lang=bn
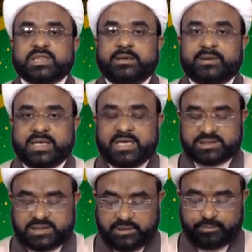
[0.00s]
নামাকে
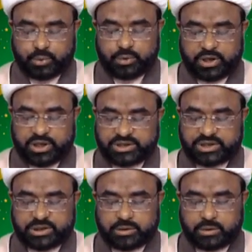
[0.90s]
আজকে পুরো করার
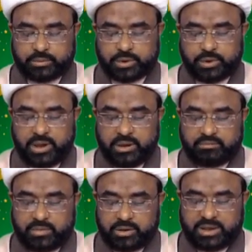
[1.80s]
চেষ্টা করব।
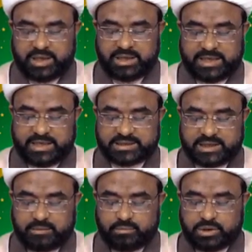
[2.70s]
মাওলা আলী
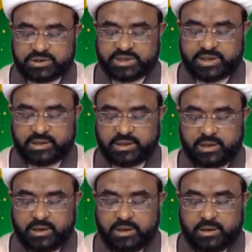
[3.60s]
আলাইসাল্লাম বলছেন
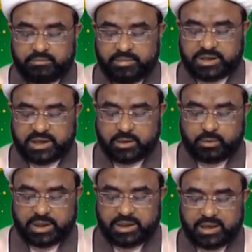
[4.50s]

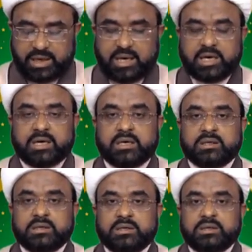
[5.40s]
বেতাকুয়াল্লাহ
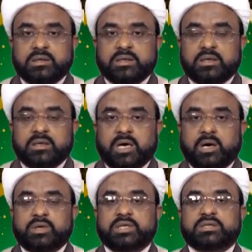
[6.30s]

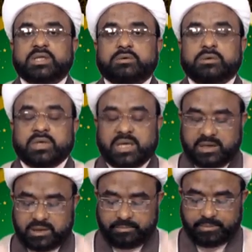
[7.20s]
ও
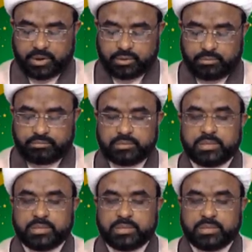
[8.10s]
ইত্তাকুল্লাহ রব্বকুম